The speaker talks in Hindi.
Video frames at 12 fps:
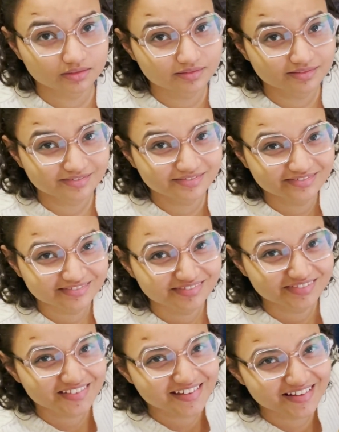बहुत बढ़िया
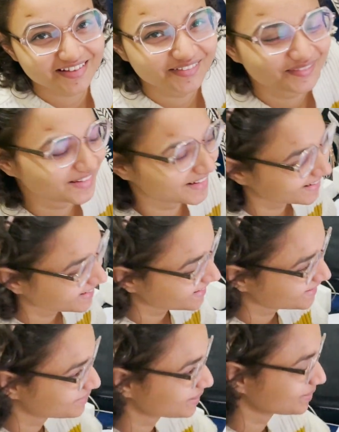बहुत अच्छे कल
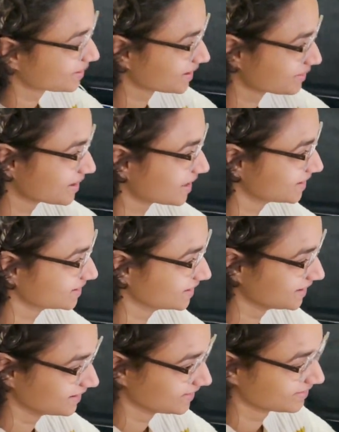पेपर है आज नहीं
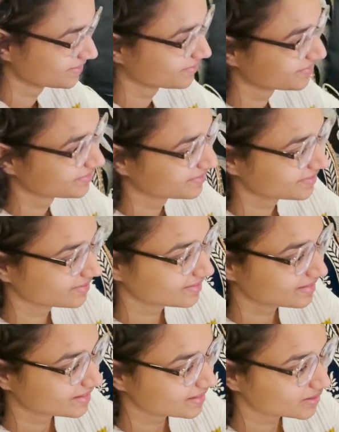है अब कैसे करेगी उसको